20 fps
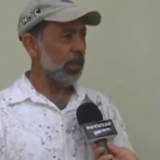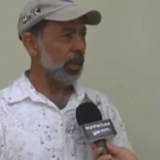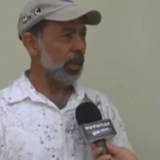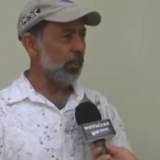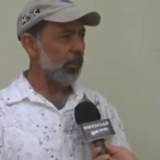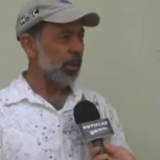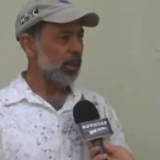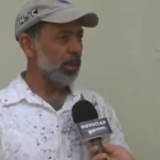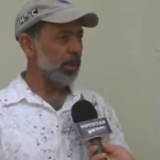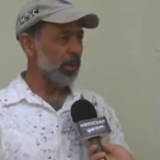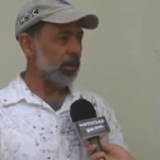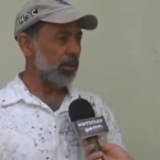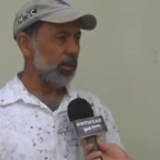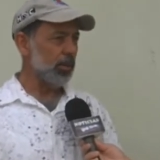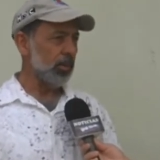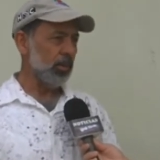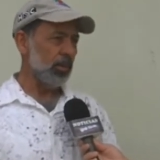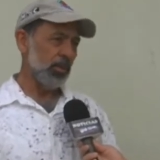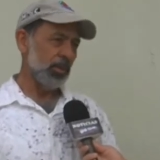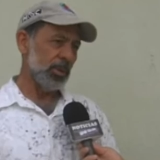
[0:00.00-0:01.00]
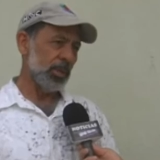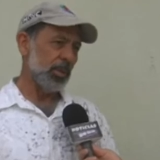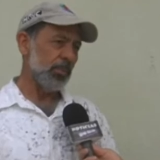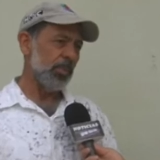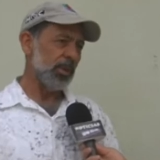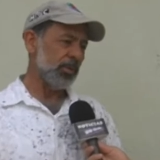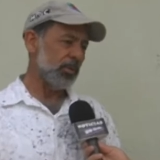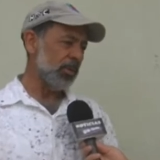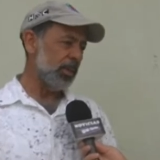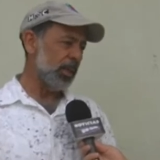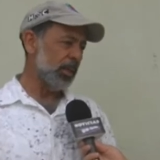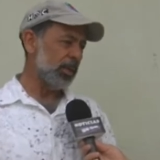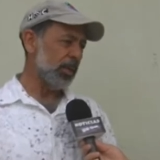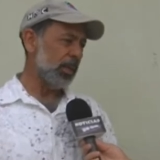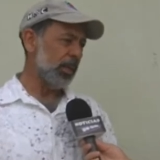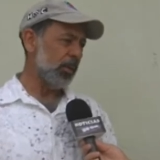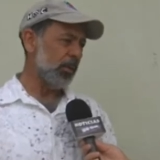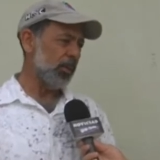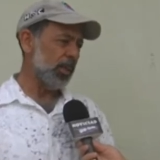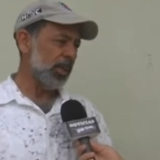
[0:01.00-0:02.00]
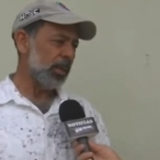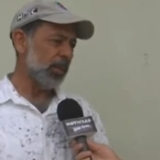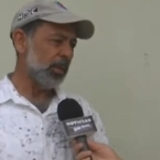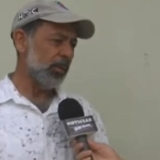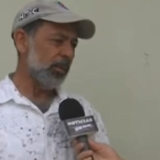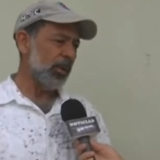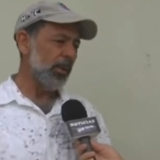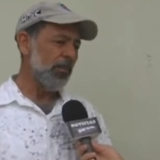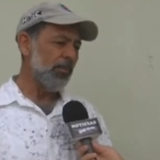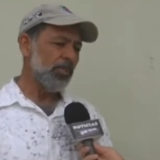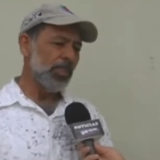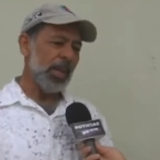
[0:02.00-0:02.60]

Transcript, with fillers: capacitación con otras personas de la cooperativa